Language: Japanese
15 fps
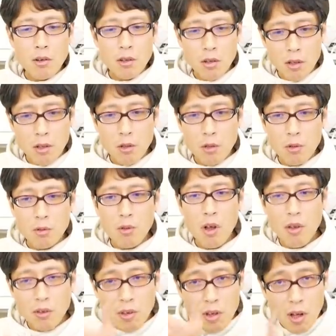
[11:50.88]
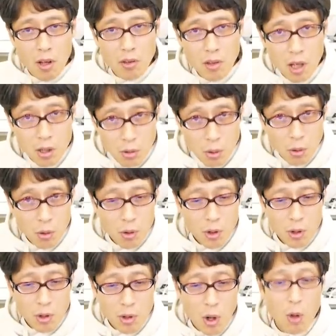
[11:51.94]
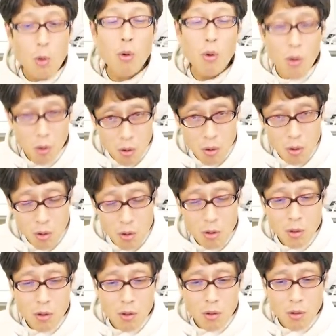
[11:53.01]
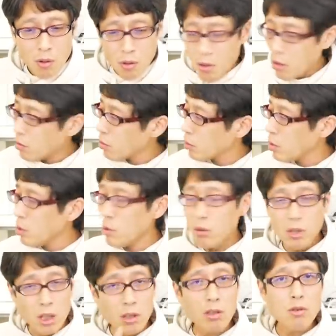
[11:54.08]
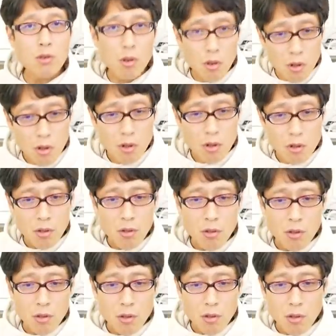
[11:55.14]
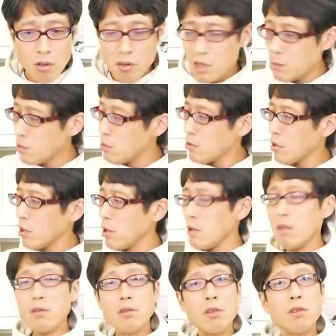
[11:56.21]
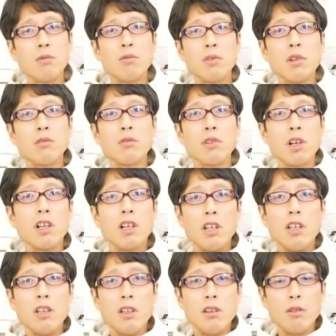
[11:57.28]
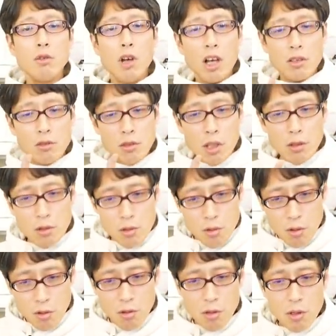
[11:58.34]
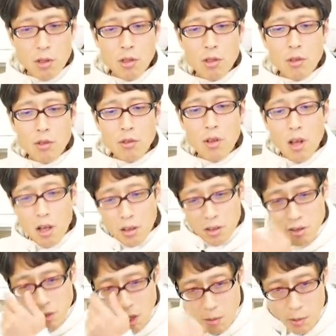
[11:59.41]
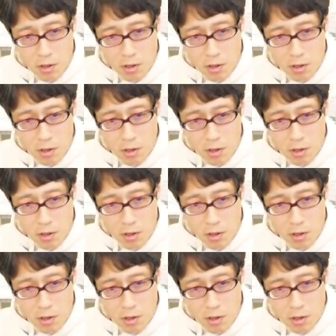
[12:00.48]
えなんでやんないの。やろう。えだって違法なんでしょ。え自分はね正当なる会員のはずなんでしょ。なんで裁